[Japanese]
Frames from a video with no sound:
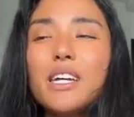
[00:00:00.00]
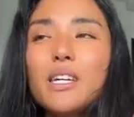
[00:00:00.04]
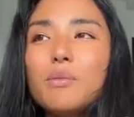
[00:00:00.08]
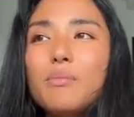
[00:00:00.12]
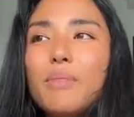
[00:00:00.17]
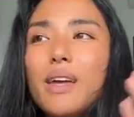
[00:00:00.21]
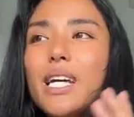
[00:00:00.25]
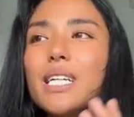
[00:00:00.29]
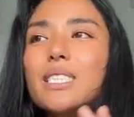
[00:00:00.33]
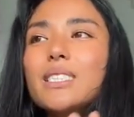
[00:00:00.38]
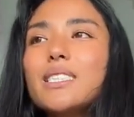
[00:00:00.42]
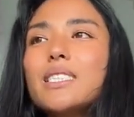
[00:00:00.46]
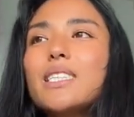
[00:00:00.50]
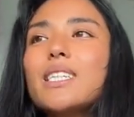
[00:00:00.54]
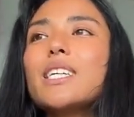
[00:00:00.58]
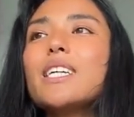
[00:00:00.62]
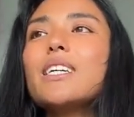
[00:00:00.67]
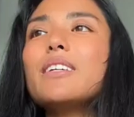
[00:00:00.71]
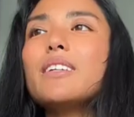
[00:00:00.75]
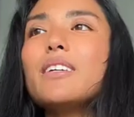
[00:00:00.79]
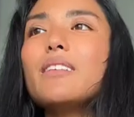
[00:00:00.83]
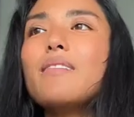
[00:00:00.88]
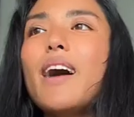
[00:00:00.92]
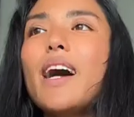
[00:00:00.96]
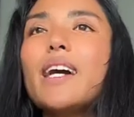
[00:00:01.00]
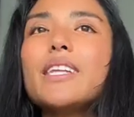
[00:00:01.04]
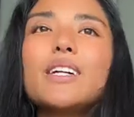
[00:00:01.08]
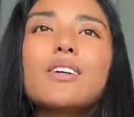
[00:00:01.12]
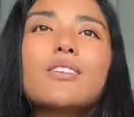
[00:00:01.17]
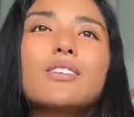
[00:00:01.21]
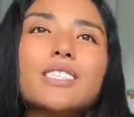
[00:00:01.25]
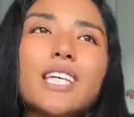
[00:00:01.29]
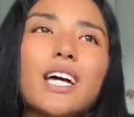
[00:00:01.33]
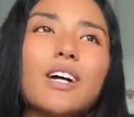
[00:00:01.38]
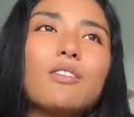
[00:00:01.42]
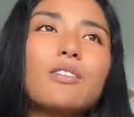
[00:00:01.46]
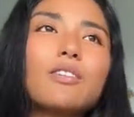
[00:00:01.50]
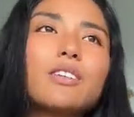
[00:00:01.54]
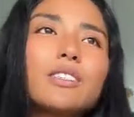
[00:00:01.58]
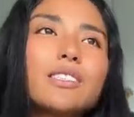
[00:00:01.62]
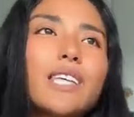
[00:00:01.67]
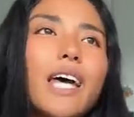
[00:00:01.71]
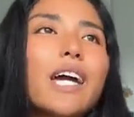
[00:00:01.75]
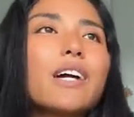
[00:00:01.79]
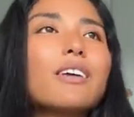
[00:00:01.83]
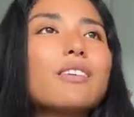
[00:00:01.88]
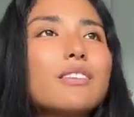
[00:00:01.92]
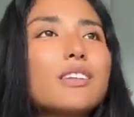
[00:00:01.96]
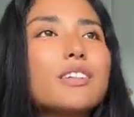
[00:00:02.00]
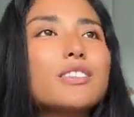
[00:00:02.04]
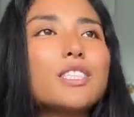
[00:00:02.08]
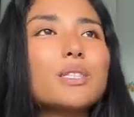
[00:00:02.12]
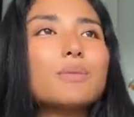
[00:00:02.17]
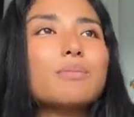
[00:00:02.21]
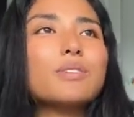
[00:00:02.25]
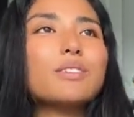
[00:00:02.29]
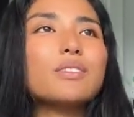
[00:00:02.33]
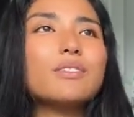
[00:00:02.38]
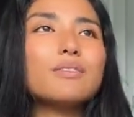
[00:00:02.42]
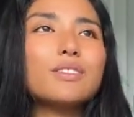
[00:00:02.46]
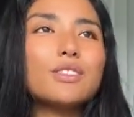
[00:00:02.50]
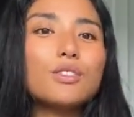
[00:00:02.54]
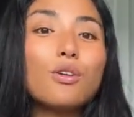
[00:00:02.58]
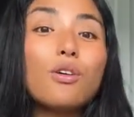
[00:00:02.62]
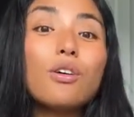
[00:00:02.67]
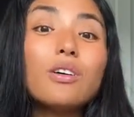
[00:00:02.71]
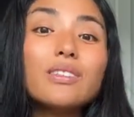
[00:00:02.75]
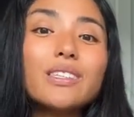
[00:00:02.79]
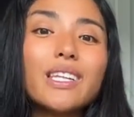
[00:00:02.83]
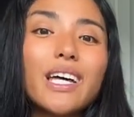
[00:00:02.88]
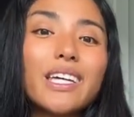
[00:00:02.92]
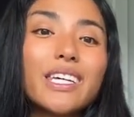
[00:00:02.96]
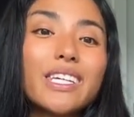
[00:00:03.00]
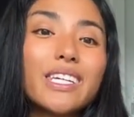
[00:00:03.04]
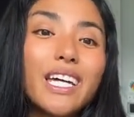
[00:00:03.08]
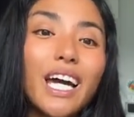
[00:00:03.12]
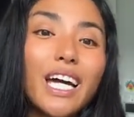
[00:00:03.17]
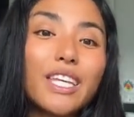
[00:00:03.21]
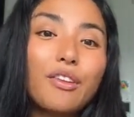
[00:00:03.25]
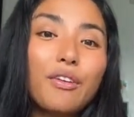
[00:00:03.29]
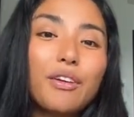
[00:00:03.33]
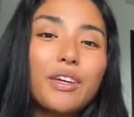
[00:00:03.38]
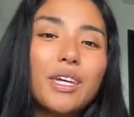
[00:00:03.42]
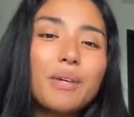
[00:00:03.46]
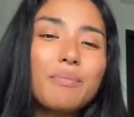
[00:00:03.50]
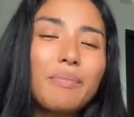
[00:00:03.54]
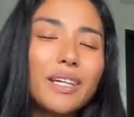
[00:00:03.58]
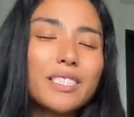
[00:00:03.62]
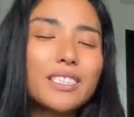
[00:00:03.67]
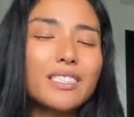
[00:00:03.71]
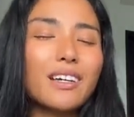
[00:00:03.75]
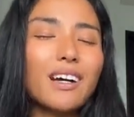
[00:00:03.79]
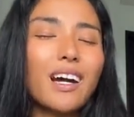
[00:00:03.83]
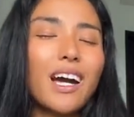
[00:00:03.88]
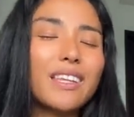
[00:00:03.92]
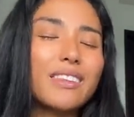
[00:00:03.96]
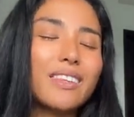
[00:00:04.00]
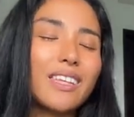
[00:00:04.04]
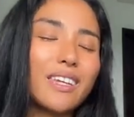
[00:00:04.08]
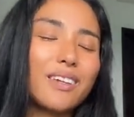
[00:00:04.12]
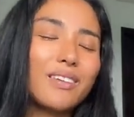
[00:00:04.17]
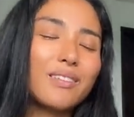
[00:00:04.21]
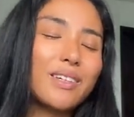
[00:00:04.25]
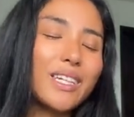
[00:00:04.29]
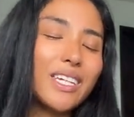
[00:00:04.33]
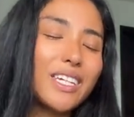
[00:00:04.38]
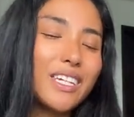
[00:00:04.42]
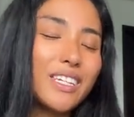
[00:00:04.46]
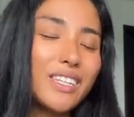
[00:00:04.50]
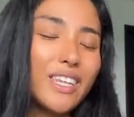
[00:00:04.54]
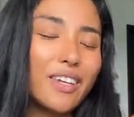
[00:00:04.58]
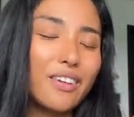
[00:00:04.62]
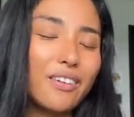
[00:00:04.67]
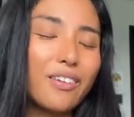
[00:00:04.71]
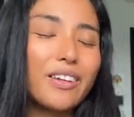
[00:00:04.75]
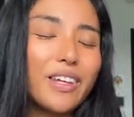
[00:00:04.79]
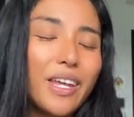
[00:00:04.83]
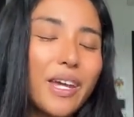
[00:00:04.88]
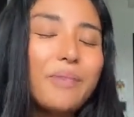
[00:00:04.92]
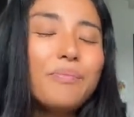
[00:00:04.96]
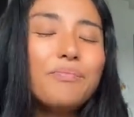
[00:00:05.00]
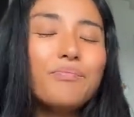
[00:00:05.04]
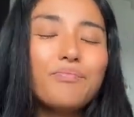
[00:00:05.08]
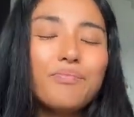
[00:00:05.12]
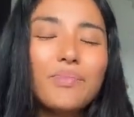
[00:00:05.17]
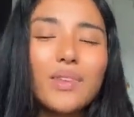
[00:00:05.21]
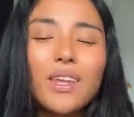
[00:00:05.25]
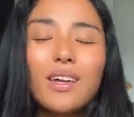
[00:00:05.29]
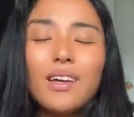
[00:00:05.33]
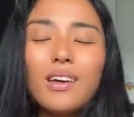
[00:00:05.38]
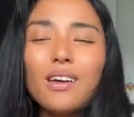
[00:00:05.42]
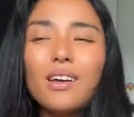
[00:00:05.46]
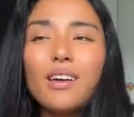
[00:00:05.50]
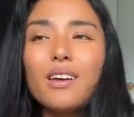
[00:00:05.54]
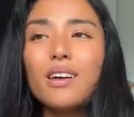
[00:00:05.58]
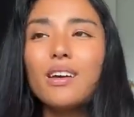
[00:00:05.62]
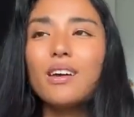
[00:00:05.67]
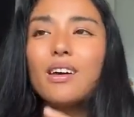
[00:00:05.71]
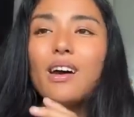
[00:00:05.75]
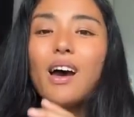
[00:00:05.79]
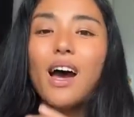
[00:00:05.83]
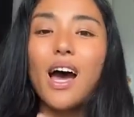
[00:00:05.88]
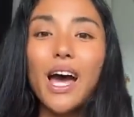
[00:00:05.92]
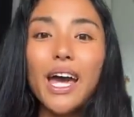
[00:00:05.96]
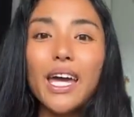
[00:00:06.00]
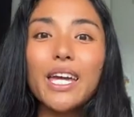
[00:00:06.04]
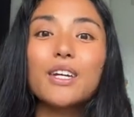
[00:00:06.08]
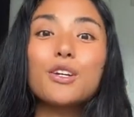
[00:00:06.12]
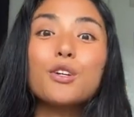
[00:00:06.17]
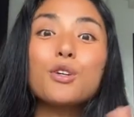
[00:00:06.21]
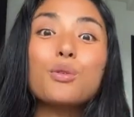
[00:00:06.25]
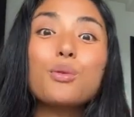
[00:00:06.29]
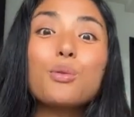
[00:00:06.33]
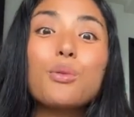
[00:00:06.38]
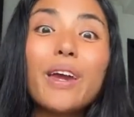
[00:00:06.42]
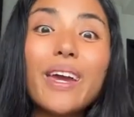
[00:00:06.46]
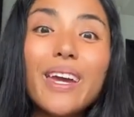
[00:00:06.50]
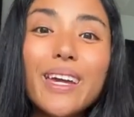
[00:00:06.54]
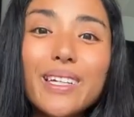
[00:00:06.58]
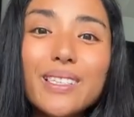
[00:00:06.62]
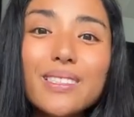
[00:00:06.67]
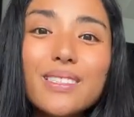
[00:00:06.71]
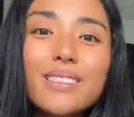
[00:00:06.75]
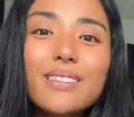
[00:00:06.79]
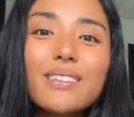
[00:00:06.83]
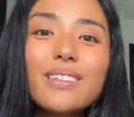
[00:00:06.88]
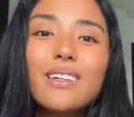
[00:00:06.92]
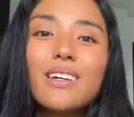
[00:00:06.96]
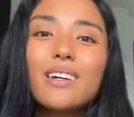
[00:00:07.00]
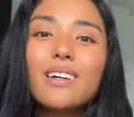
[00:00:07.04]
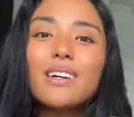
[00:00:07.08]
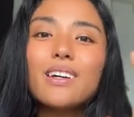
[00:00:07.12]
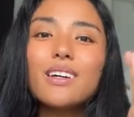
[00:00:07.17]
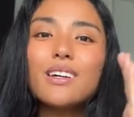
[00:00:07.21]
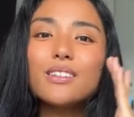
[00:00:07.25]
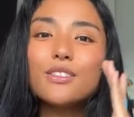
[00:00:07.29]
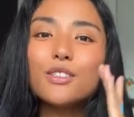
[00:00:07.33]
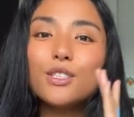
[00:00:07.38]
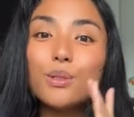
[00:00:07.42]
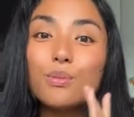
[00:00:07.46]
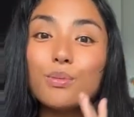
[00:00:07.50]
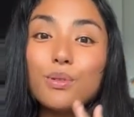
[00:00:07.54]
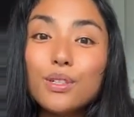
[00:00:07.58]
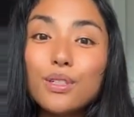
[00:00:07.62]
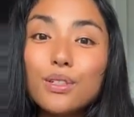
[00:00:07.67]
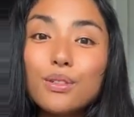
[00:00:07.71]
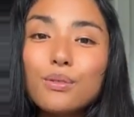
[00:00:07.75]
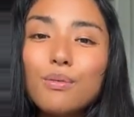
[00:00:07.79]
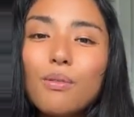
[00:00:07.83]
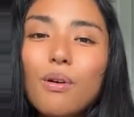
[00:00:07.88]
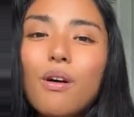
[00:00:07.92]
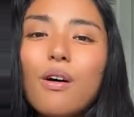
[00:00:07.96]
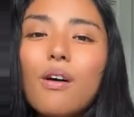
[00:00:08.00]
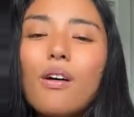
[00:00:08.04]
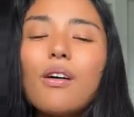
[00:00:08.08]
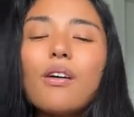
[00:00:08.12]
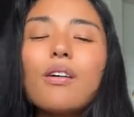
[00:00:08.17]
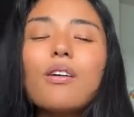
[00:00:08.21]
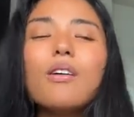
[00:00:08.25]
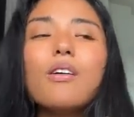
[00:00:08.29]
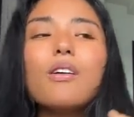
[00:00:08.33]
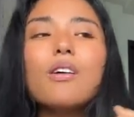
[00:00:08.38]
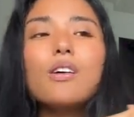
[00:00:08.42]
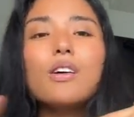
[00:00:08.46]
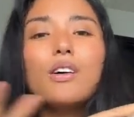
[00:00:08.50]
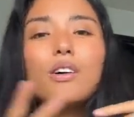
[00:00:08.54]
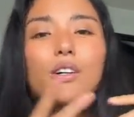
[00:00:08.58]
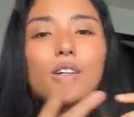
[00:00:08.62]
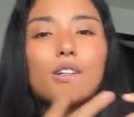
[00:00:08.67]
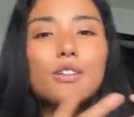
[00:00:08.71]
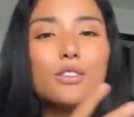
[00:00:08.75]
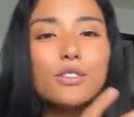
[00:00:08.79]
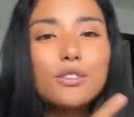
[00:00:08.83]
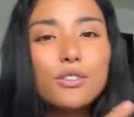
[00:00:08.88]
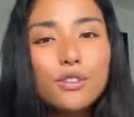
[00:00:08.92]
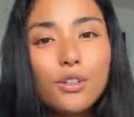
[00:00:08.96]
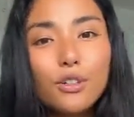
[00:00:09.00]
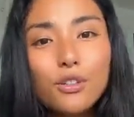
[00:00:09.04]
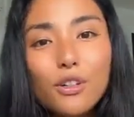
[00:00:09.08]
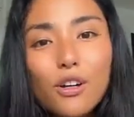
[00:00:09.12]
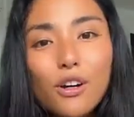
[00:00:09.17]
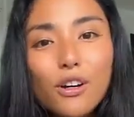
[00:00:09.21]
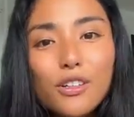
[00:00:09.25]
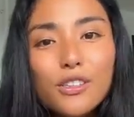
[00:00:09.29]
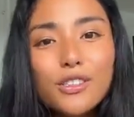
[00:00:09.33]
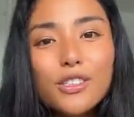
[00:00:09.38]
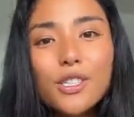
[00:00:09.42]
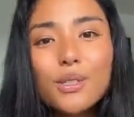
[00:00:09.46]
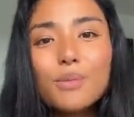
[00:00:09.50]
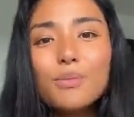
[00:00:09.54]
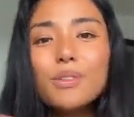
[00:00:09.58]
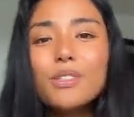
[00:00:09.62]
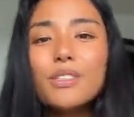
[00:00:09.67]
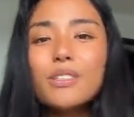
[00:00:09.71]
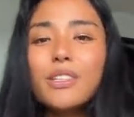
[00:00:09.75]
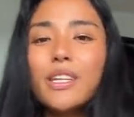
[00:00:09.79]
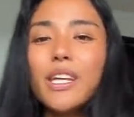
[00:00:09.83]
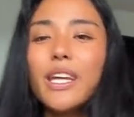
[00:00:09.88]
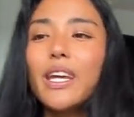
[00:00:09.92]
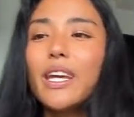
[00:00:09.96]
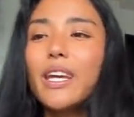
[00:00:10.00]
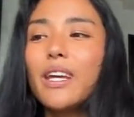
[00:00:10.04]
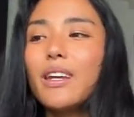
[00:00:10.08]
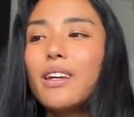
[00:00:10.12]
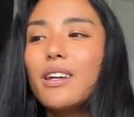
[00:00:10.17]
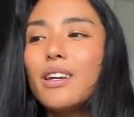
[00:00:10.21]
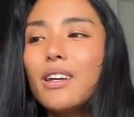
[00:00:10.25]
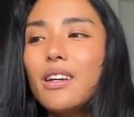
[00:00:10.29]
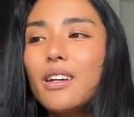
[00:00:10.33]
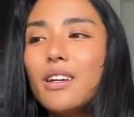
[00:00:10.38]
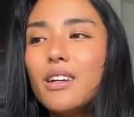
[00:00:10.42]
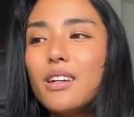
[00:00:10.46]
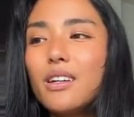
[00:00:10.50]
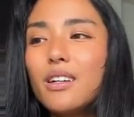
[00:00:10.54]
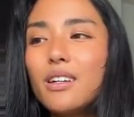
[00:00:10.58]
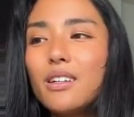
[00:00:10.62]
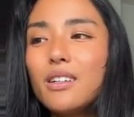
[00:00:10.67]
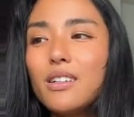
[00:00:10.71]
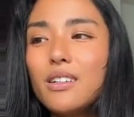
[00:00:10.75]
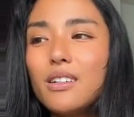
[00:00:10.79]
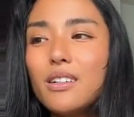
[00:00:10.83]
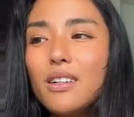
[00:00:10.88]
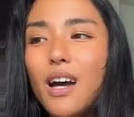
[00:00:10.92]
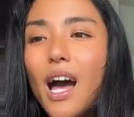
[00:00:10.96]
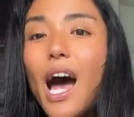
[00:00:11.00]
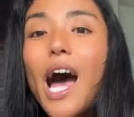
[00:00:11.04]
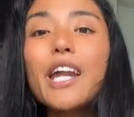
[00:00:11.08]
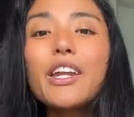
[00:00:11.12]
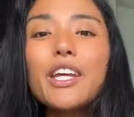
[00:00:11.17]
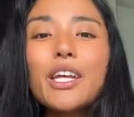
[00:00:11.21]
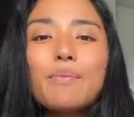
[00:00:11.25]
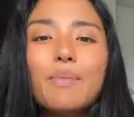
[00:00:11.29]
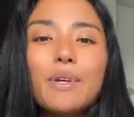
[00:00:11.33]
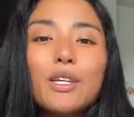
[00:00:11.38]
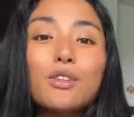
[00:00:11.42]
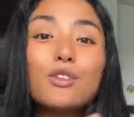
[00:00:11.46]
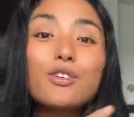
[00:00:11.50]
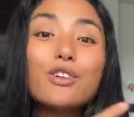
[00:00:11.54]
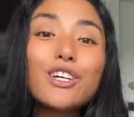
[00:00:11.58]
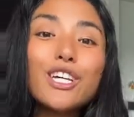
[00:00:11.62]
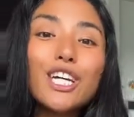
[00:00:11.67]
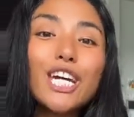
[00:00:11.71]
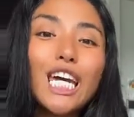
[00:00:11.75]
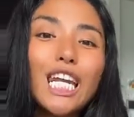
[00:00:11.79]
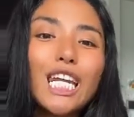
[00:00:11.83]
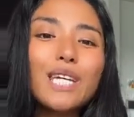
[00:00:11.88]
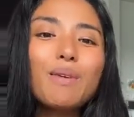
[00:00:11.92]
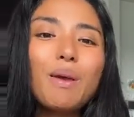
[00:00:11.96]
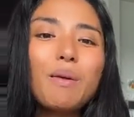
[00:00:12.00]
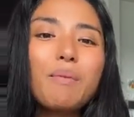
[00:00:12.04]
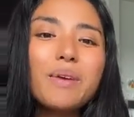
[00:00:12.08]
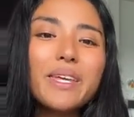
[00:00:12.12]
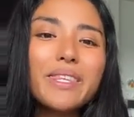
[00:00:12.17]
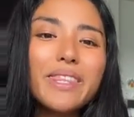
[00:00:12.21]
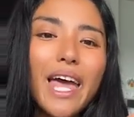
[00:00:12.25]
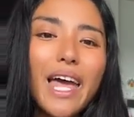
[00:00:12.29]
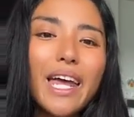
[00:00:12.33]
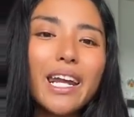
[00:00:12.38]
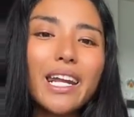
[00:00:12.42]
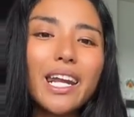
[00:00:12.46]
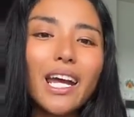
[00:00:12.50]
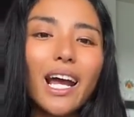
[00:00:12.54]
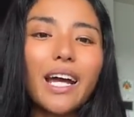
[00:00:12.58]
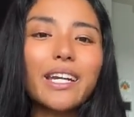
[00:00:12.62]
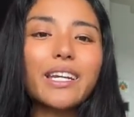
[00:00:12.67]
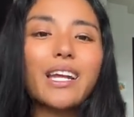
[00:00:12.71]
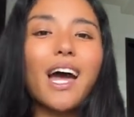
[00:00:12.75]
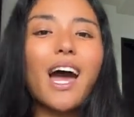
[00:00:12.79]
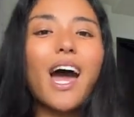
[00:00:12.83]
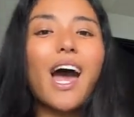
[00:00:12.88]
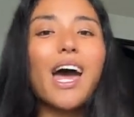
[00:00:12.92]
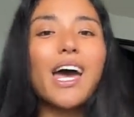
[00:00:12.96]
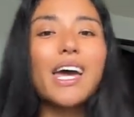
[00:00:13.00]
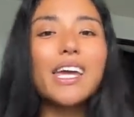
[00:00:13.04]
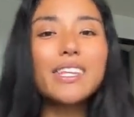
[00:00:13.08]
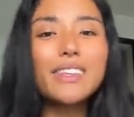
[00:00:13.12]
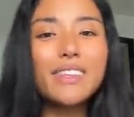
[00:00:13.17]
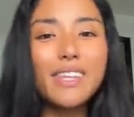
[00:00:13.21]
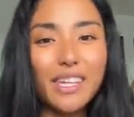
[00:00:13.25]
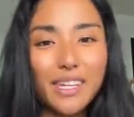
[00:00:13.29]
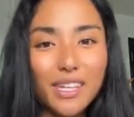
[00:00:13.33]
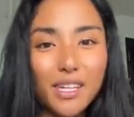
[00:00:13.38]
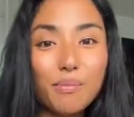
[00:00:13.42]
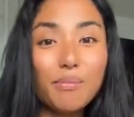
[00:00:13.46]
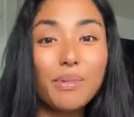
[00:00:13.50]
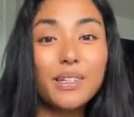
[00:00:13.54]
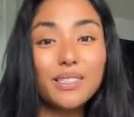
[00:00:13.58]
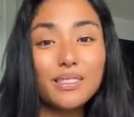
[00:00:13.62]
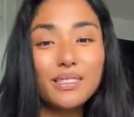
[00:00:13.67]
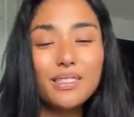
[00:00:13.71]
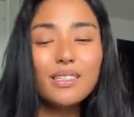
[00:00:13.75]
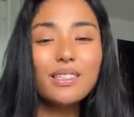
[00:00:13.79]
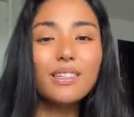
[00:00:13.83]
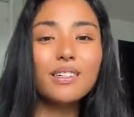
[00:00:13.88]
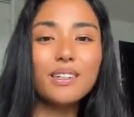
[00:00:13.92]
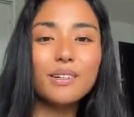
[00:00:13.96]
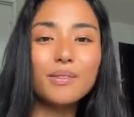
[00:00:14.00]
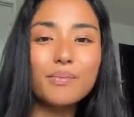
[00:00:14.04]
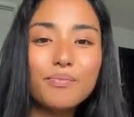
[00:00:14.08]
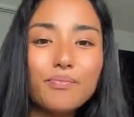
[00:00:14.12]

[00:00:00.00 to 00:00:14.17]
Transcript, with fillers: イメージ的にはで、こじゃあこの最高の自分、どんな生き方生きましたかっていう、生きてるよね。はい、 great。 自分を、その自分にある意味ぬいぐるみみたいな中に入っていきます。